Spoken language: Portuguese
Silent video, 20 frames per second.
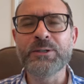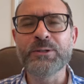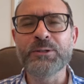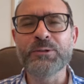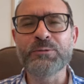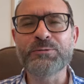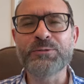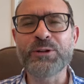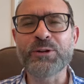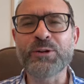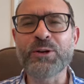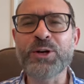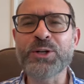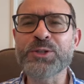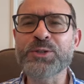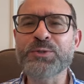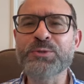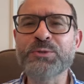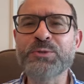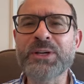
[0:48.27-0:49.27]
O
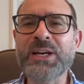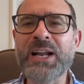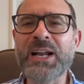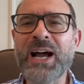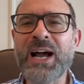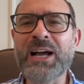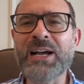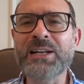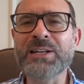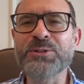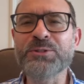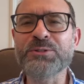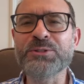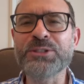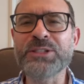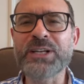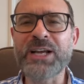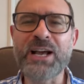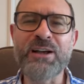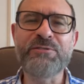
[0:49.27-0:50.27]
filósofo Heráclito
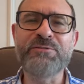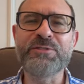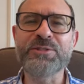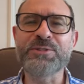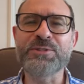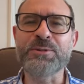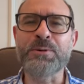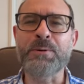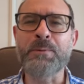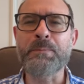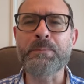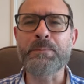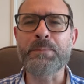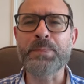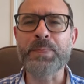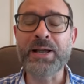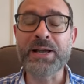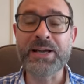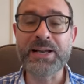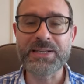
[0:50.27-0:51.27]
de Éfeso,
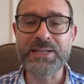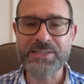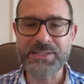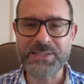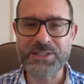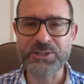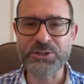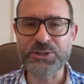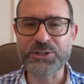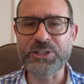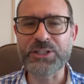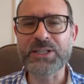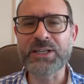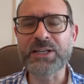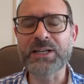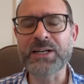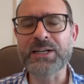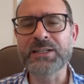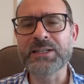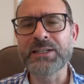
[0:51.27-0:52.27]
na Grécia
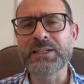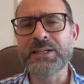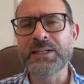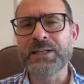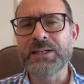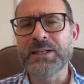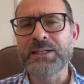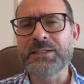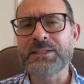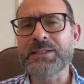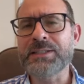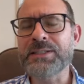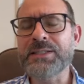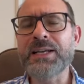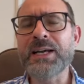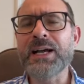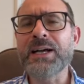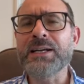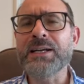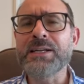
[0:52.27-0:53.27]
Antiga,
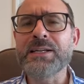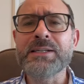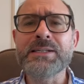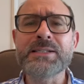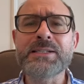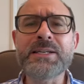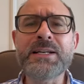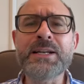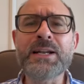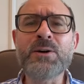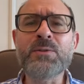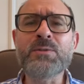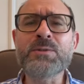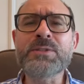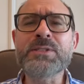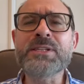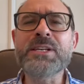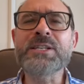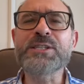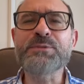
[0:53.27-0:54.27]
dizia: se não
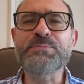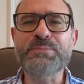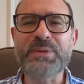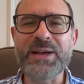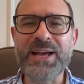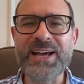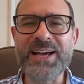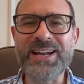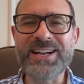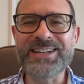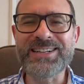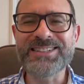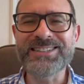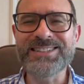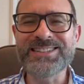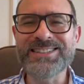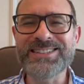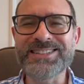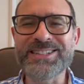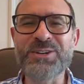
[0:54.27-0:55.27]
se espera,
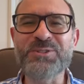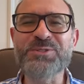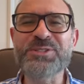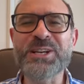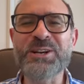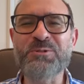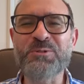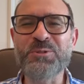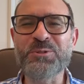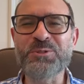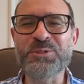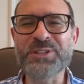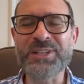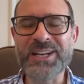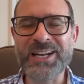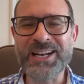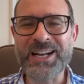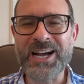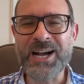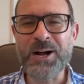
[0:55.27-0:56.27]
não se
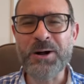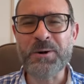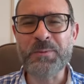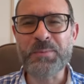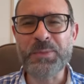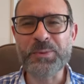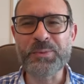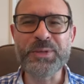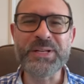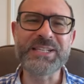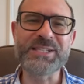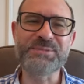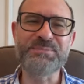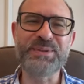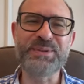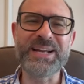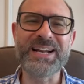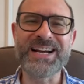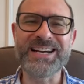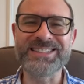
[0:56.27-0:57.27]
encontrará o
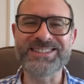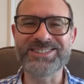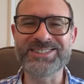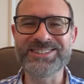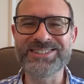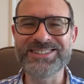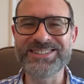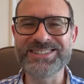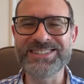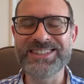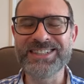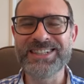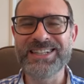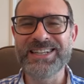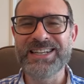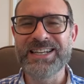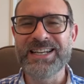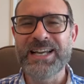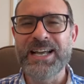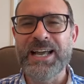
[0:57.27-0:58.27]
inesperado.
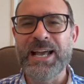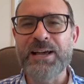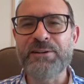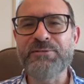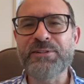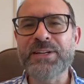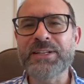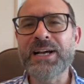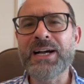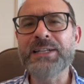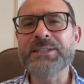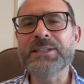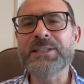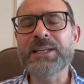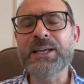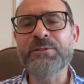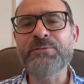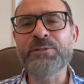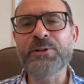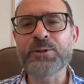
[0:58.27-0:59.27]
É verdade
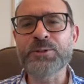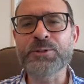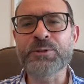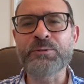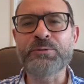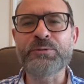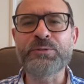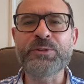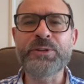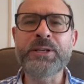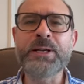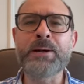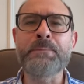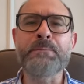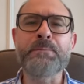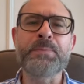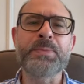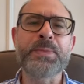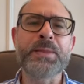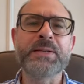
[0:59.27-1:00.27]
que a
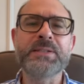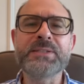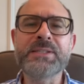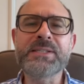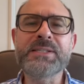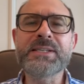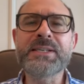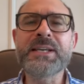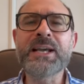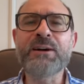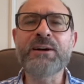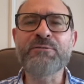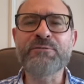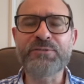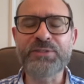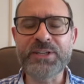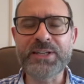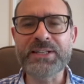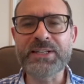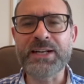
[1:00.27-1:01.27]
filosofia diz que a
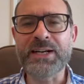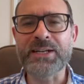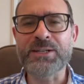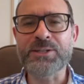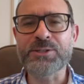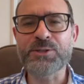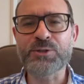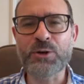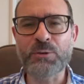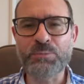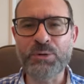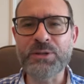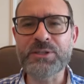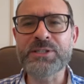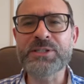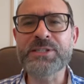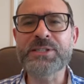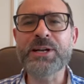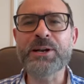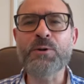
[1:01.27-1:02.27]
vida só
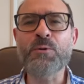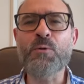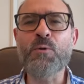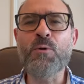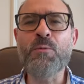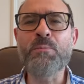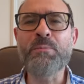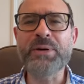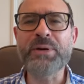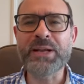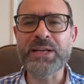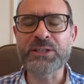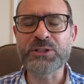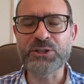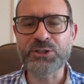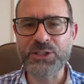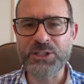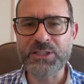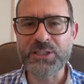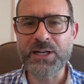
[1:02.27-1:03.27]
pode ser
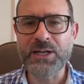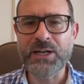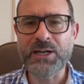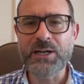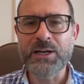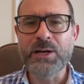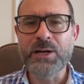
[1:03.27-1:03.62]
compreendida